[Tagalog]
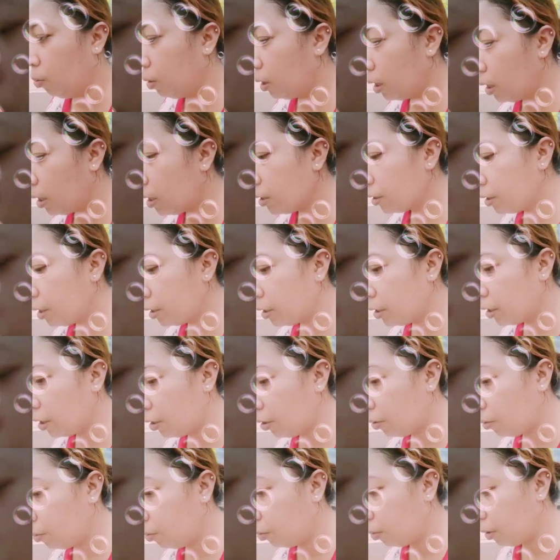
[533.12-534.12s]
Gulay lang din
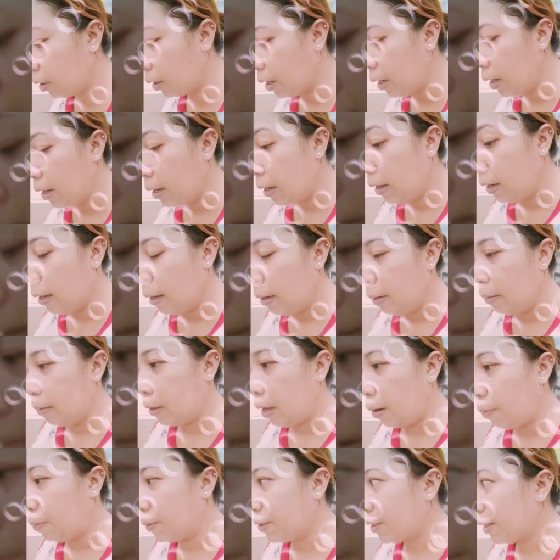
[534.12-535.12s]
siya ng gulay.
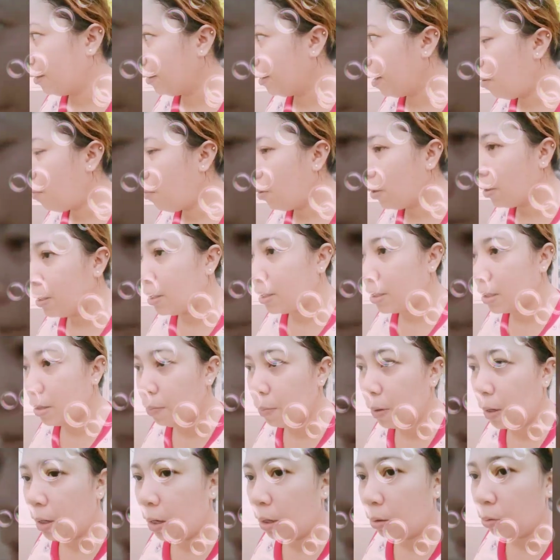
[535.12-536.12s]
Tapos ang tawag niya
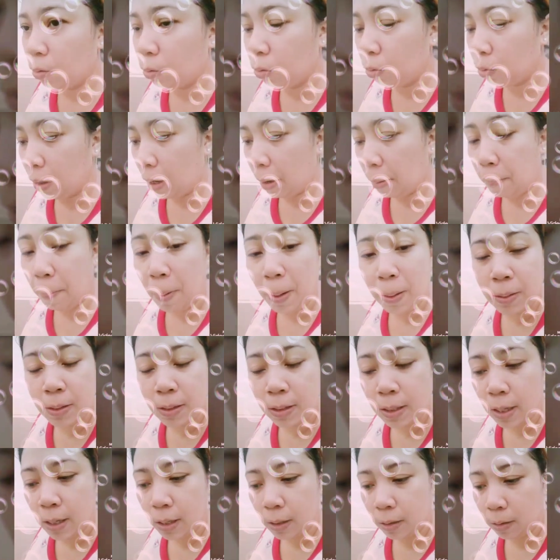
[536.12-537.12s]
sa mga gulay,
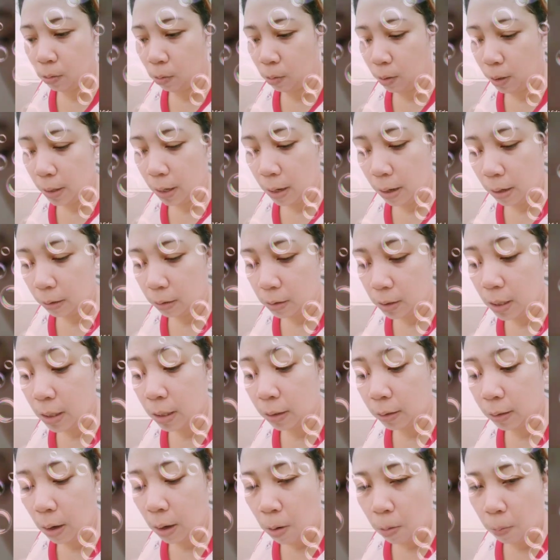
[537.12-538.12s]
pansit o kaya
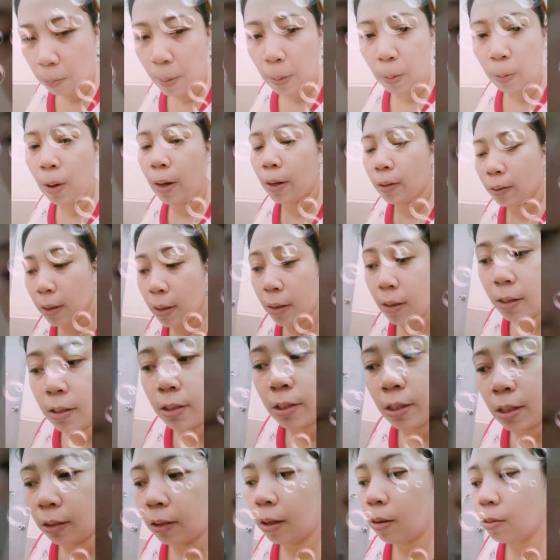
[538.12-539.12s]
sitaw, pero kahit
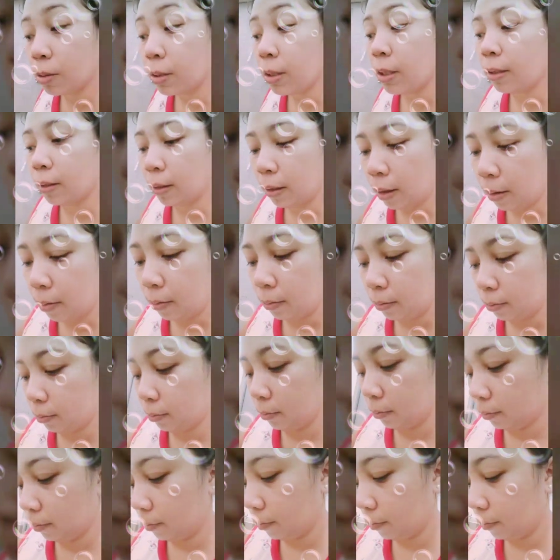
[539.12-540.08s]
hindi sitaw, sitaw.